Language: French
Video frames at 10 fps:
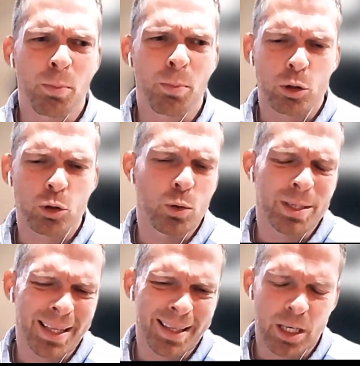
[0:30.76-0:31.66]
avec
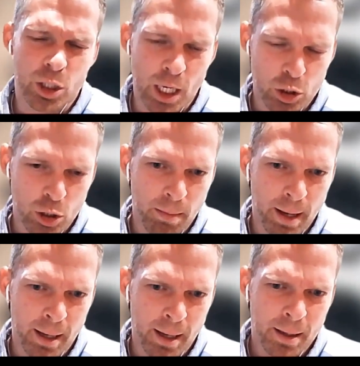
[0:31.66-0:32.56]
notre conseiller,
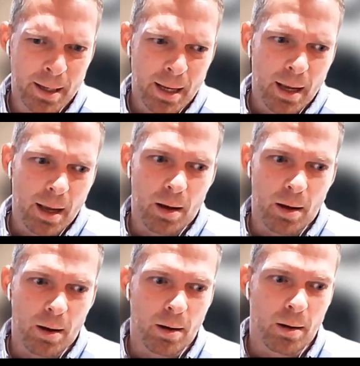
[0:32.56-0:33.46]
M. Guillaume
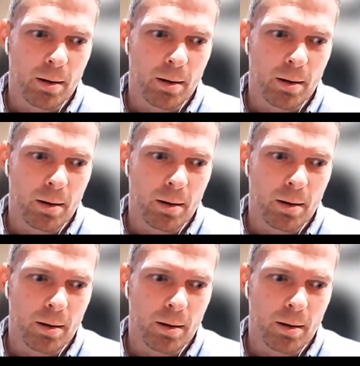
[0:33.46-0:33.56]
Maheu,